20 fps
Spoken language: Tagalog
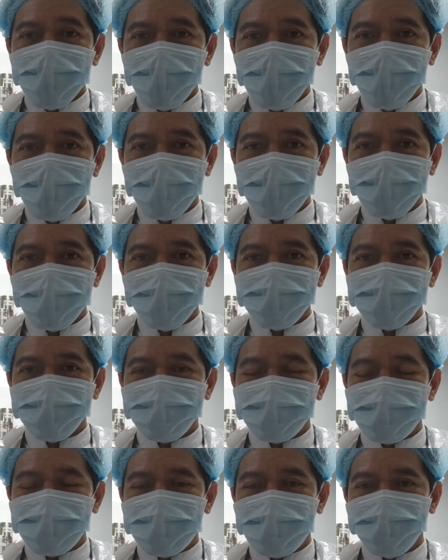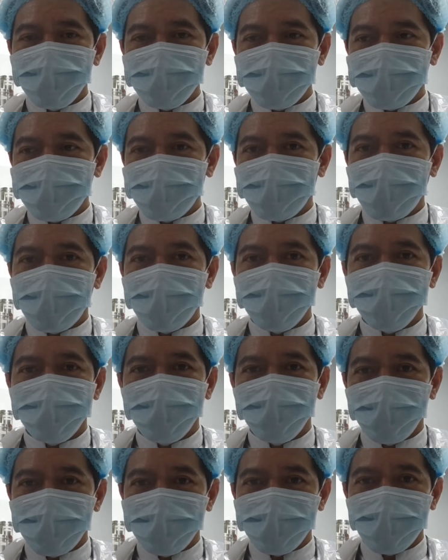uh, hospital namin sa second
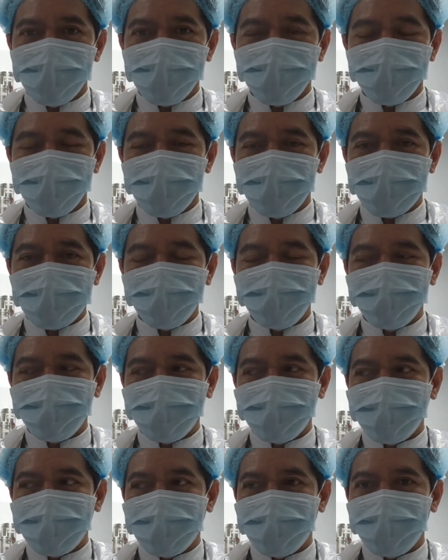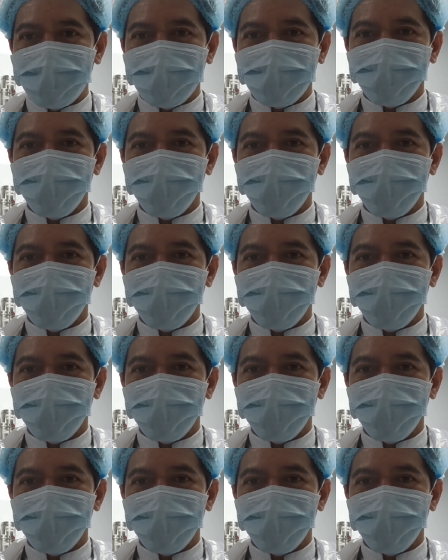floor meron kaming uh,